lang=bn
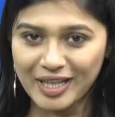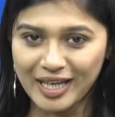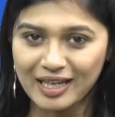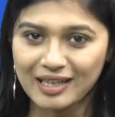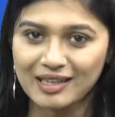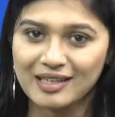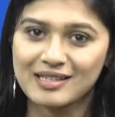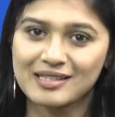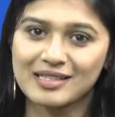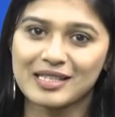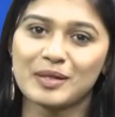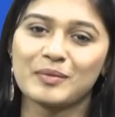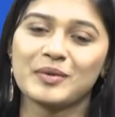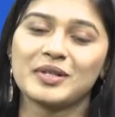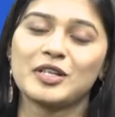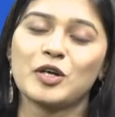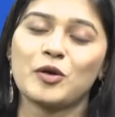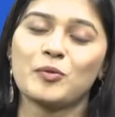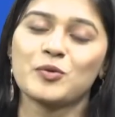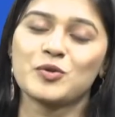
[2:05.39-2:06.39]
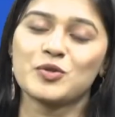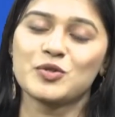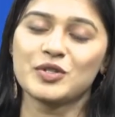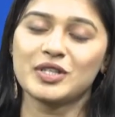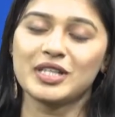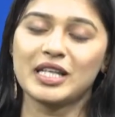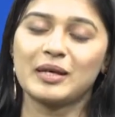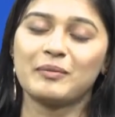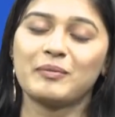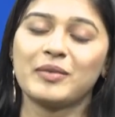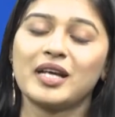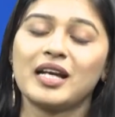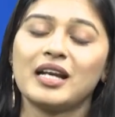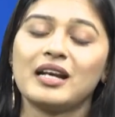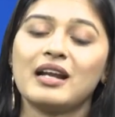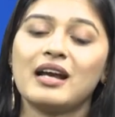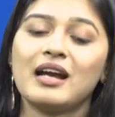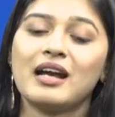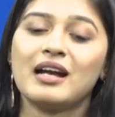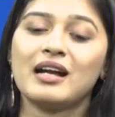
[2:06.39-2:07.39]
দেখেন না সিনেমাটা অবশ্যই দেখবেন
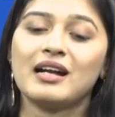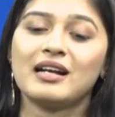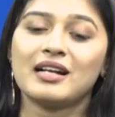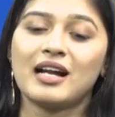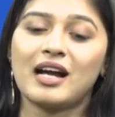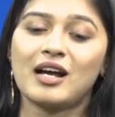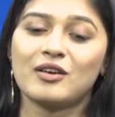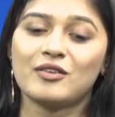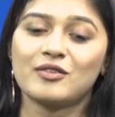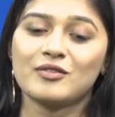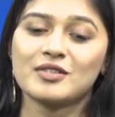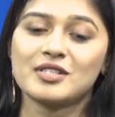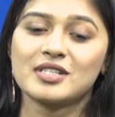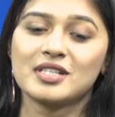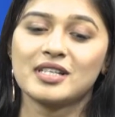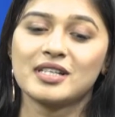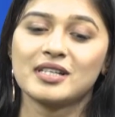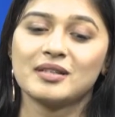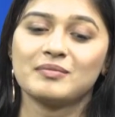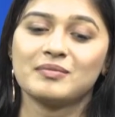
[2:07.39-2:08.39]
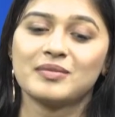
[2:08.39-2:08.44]
কারণ হচ্ছে